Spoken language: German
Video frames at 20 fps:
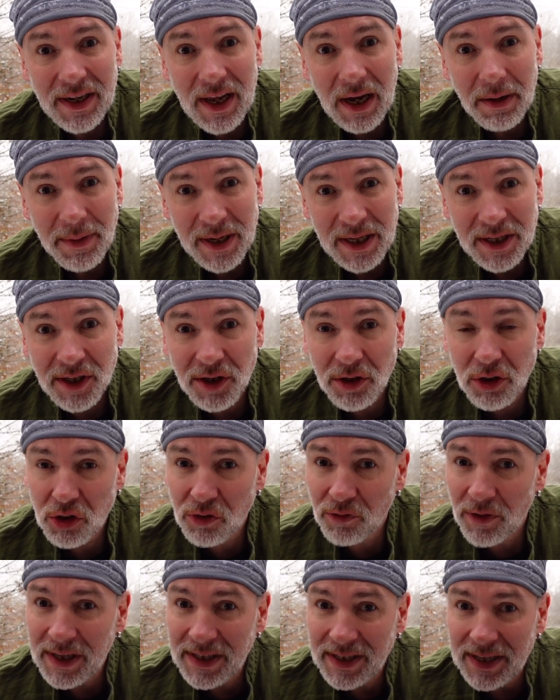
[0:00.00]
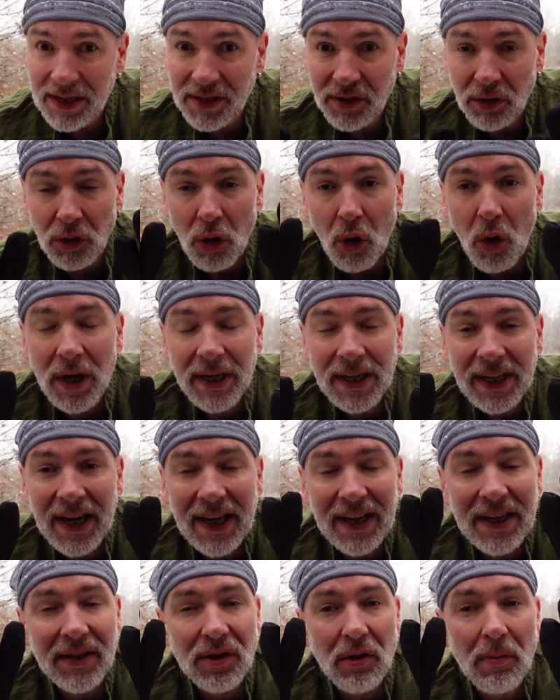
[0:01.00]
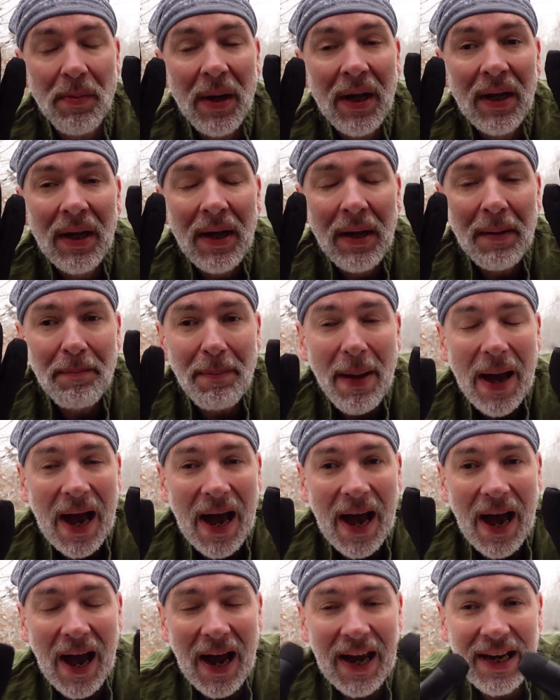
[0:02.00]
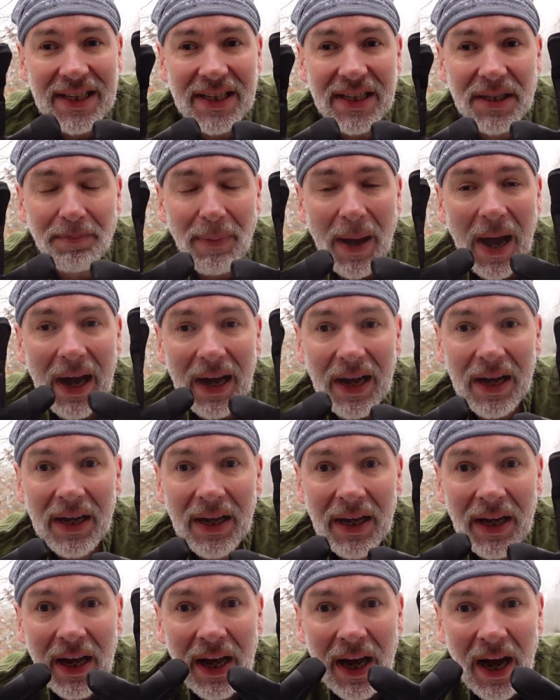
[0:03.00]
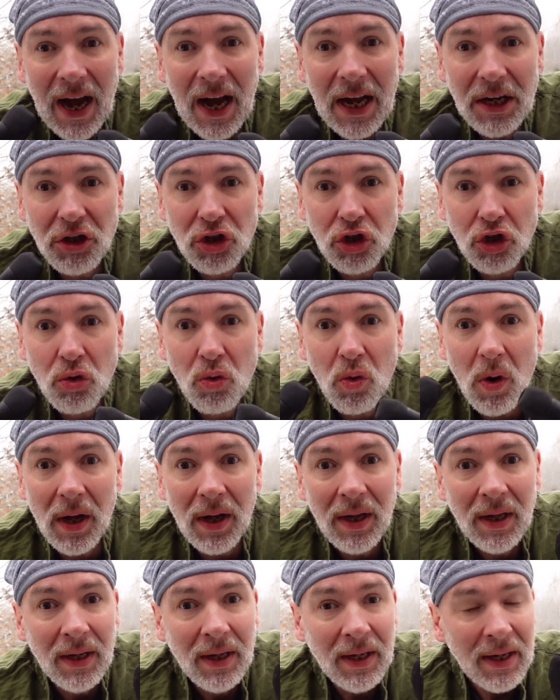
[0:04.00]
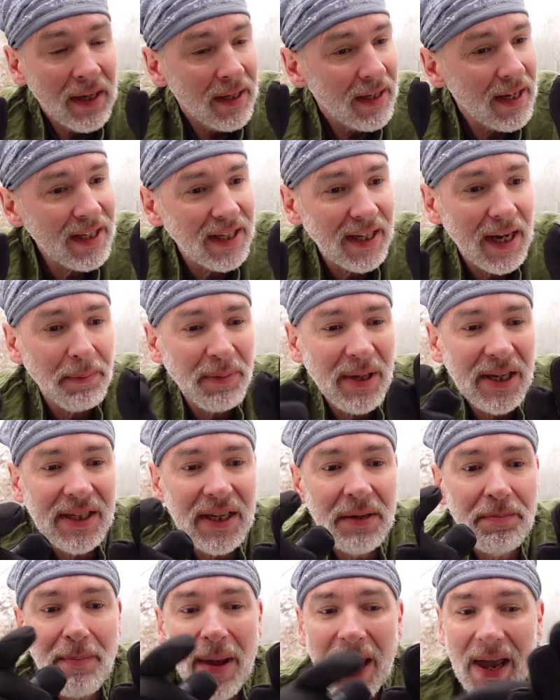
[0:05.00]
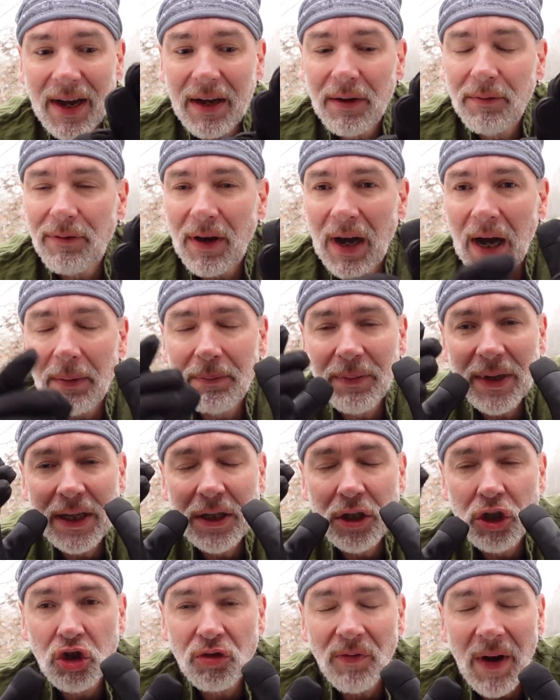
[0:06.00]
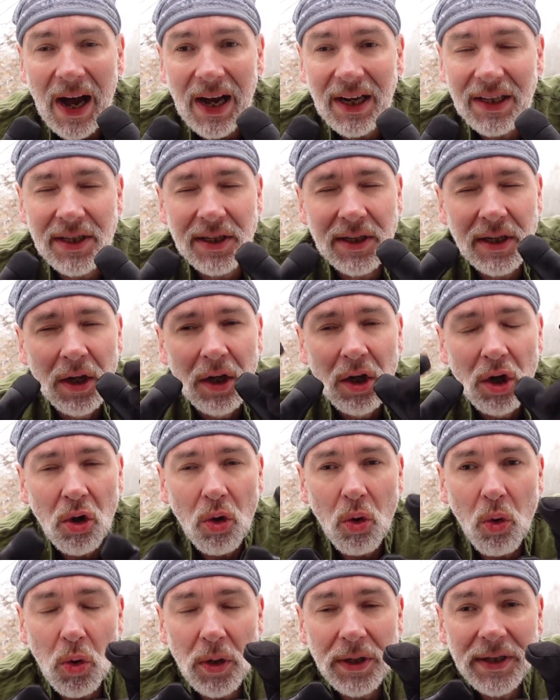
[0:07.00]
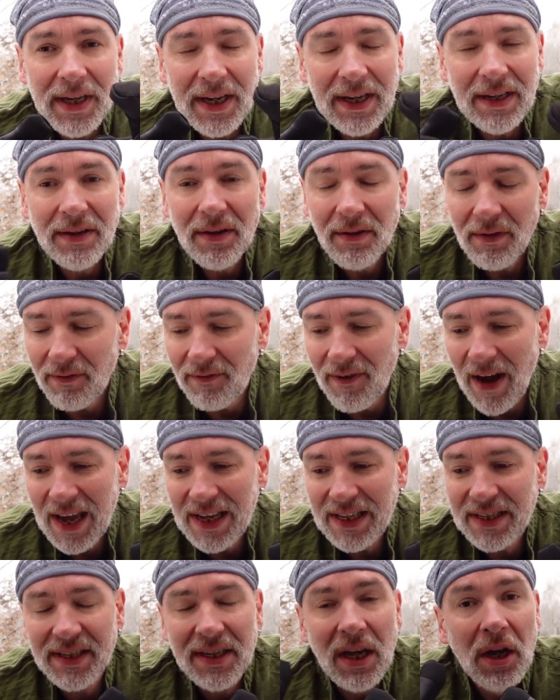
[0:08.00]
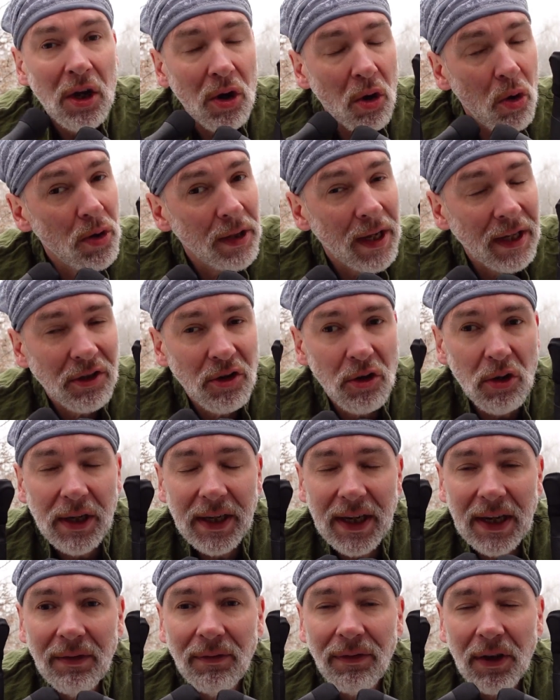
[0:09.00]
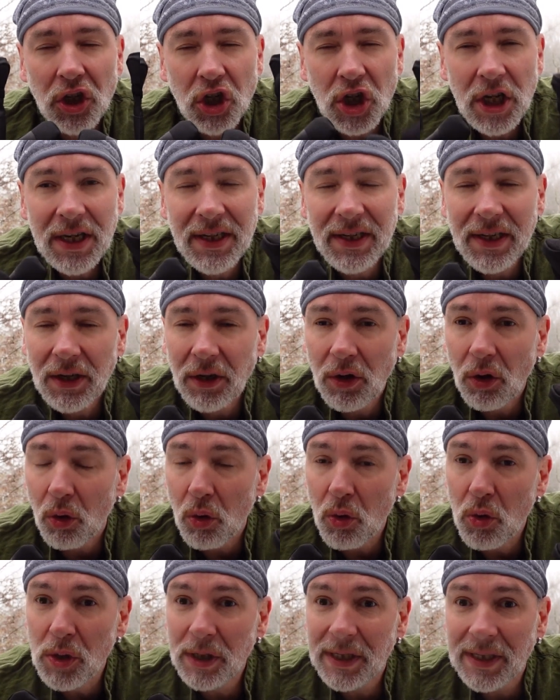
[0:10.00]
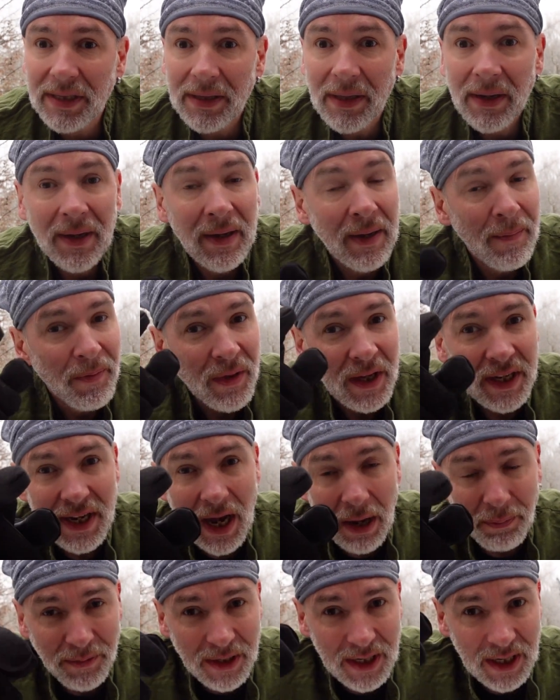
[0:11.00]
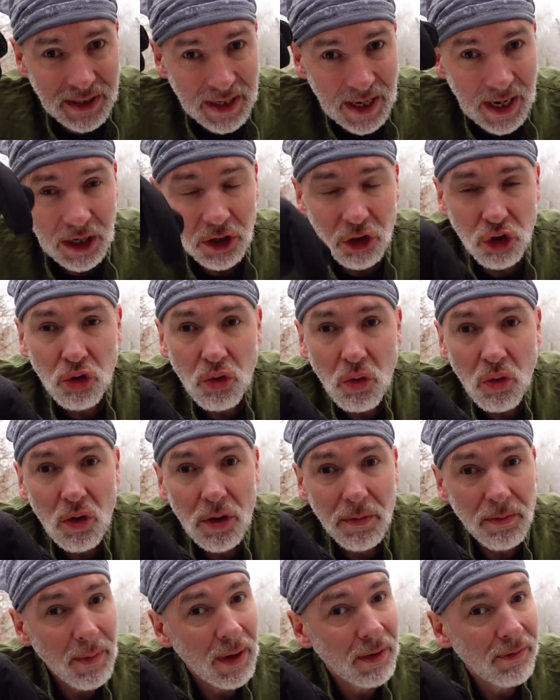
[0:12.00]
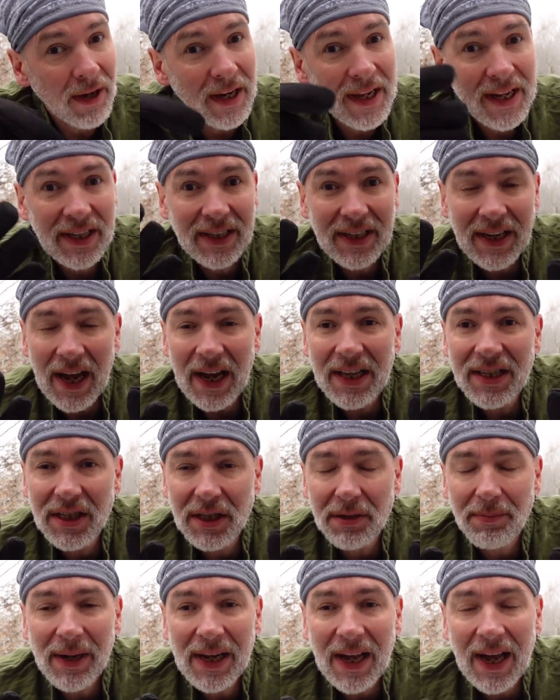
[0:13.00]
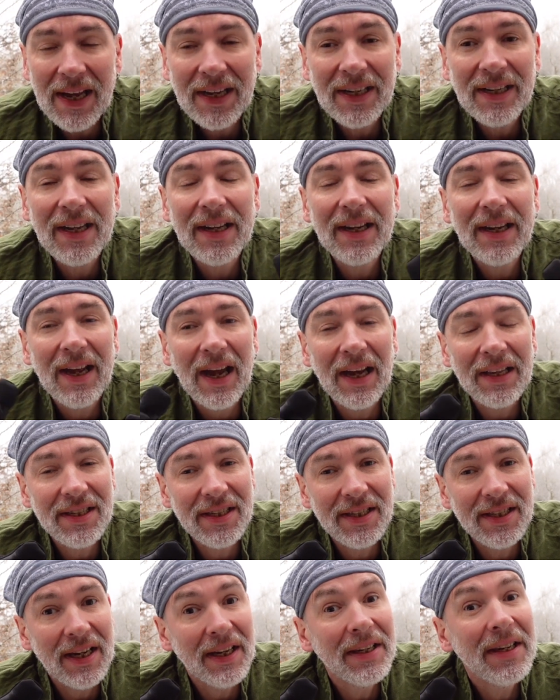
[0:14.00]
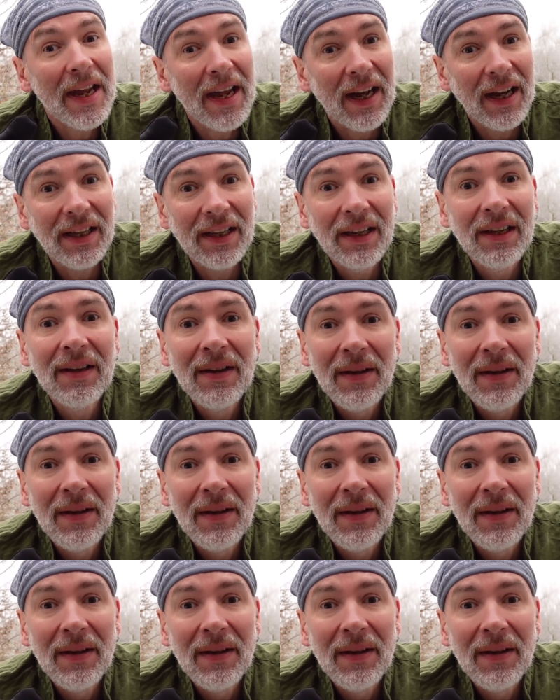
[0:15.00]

Name ist zu Schwinzens und heute geht es um beheizbare Handschuhe. Diese gibt es in mehreren Farben, in schwarz und in weiß und natürlich in verschiedenen Größen. Ich habe dir die Handschuhe unten mal verlinkt, kannst du mal reinklicken, kannst dir nähere